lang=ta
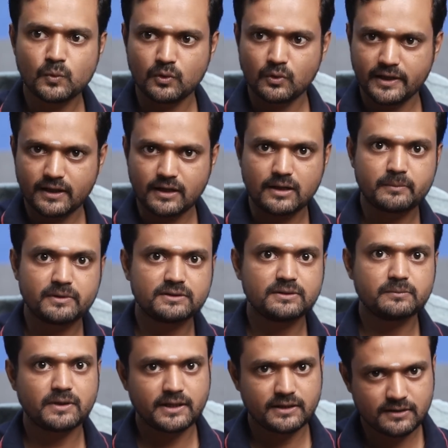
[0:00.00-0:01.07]
உங்களுடைய
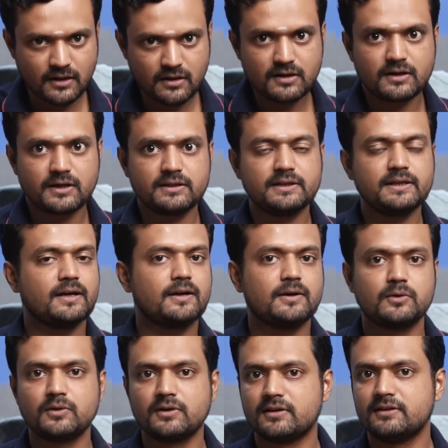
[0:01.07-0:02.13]
கர்மத்தின்படி தான் நடந்தே
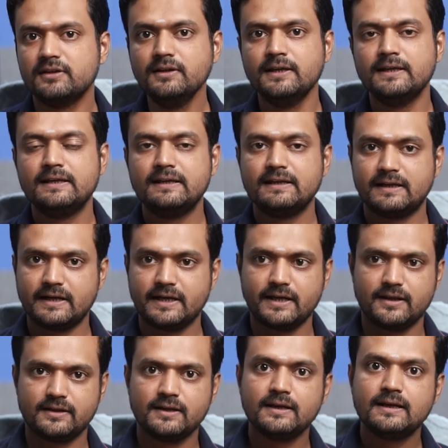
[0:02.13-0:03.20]
ஆகணுங்கிறது
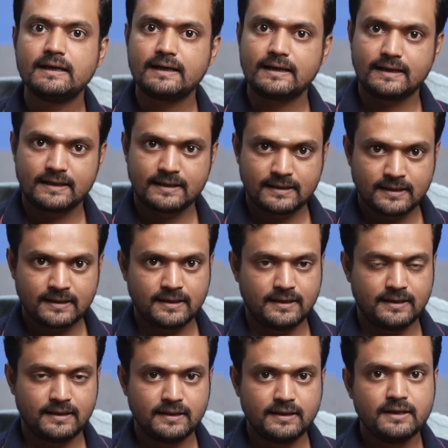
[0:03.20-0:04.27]
கிடையாது
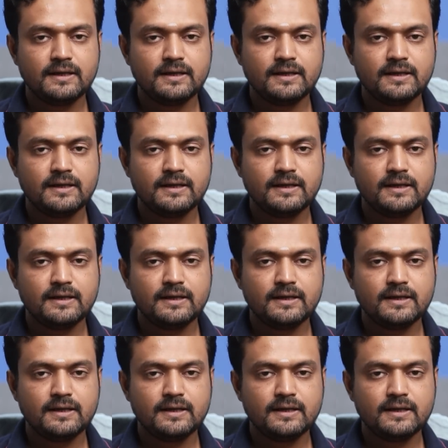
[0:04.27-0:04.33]
ஆனால்